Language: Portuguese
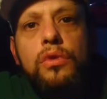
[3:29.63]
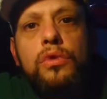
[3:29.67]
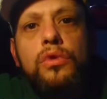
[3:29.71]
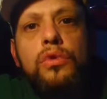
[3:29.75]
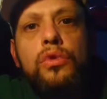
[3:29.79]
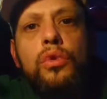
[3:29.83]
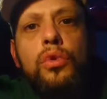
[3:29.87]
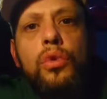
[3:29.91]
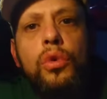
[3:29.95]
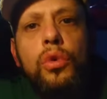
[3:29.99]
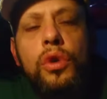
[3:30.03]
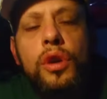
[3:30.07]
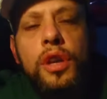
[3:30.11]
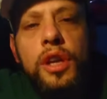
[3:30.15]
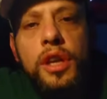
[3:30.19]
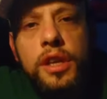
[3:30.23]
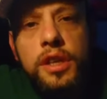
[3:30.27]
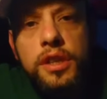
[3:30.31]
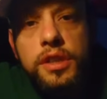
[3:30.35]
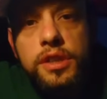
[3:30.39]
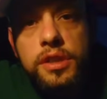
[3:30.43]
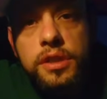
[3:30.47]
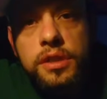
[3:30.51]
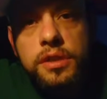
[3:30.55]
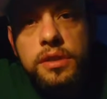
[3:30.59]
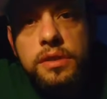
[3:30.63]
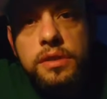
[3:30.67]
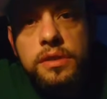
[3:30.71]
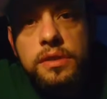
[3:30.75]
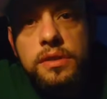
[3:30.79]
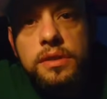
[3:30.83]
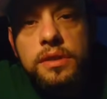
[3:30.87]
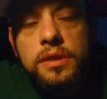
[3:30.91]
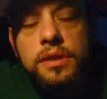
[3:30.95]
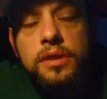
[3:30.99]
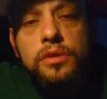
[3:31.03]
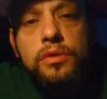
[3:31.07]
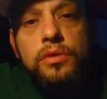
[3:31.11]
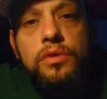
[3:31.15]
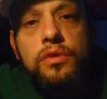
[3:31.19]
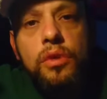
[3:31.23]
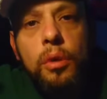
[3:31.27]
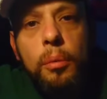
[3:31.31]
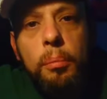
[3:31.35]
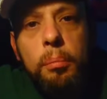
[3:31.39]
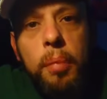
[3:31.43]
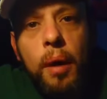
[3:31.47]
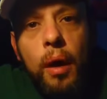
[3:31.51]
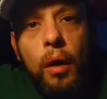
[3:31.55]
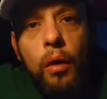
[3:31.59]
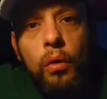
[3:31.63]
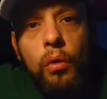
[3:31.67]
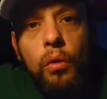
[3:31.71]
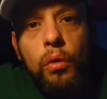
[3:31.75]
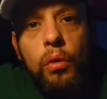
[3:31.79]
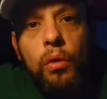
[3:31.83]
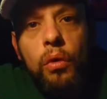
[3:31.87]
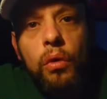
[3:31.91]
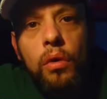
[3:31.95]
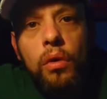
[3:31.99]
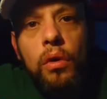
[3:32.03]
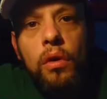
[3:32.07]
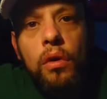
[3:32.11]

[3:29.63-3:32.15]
do Corinthians e do São Paulo